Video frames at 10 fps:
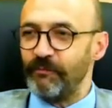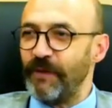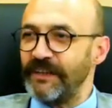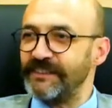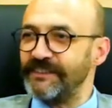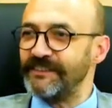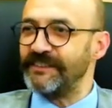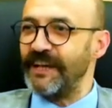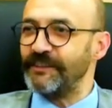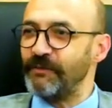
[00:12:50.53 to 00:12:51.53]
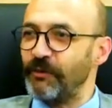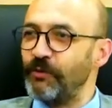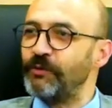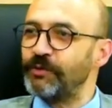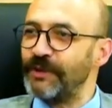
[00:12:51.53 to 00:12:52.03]
Baktığınızda değil mi
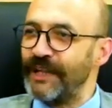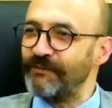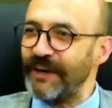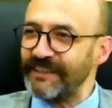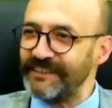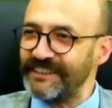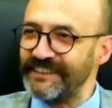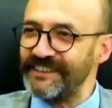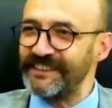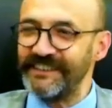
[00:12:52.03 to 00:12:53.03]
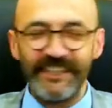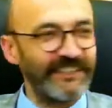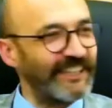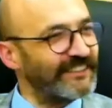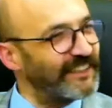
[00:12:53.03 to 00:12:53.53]
kültürleri farklı,
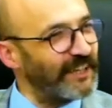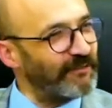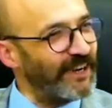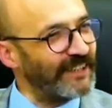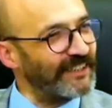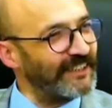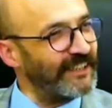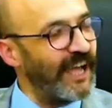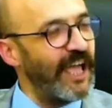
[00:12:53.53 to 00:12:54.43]
yaşantıları farklı.